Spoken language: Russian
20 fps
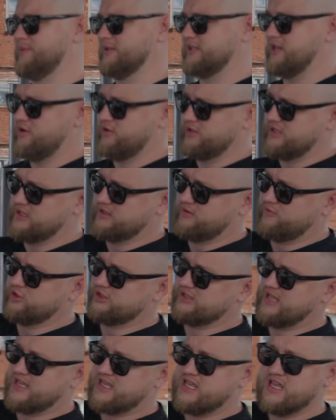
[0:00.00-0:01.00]
патриота это
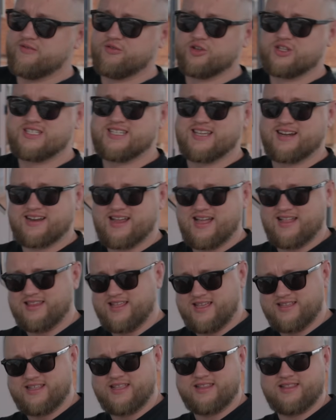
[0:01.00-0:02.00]
вот такие вот
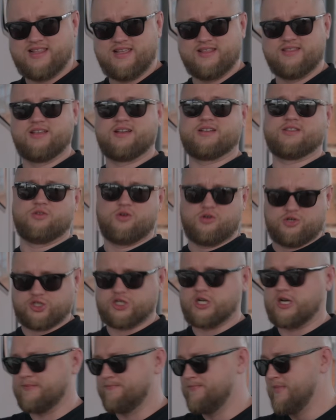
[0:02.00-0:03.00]
зеркала на длинных
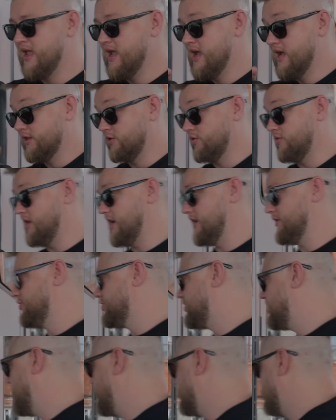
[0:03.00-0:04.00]
ножках. Ну, а
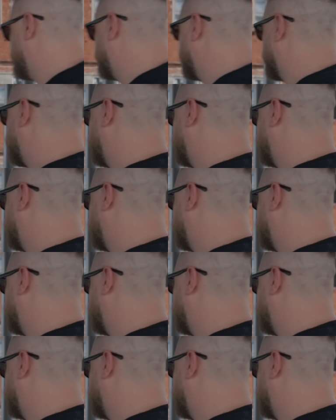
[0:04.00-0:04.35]
нужны они для